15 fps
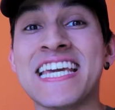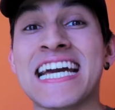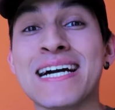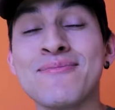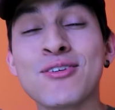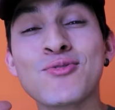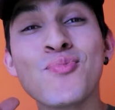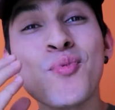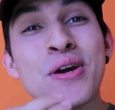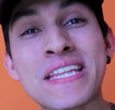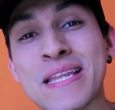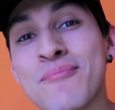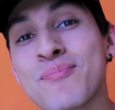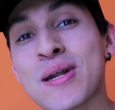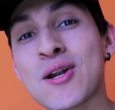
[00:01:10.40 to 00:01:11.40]
Llegamos muy
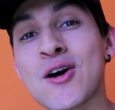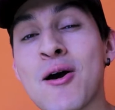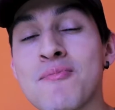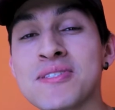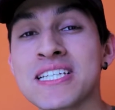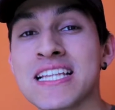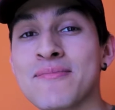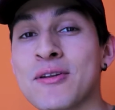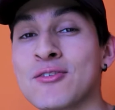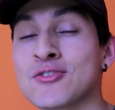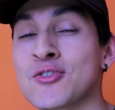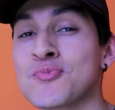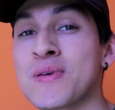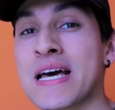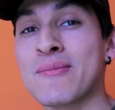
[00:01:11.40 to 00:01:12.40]
temprano a Amsterdam,
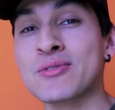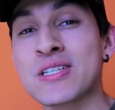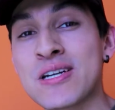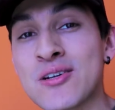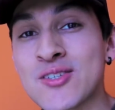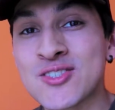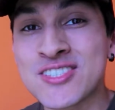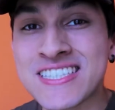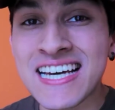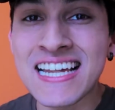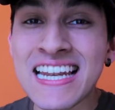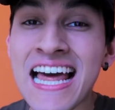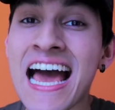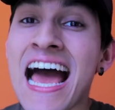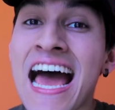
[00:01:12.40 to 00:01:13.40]
nos hospedamos en el
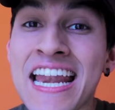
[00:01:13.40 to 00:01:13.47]
hostal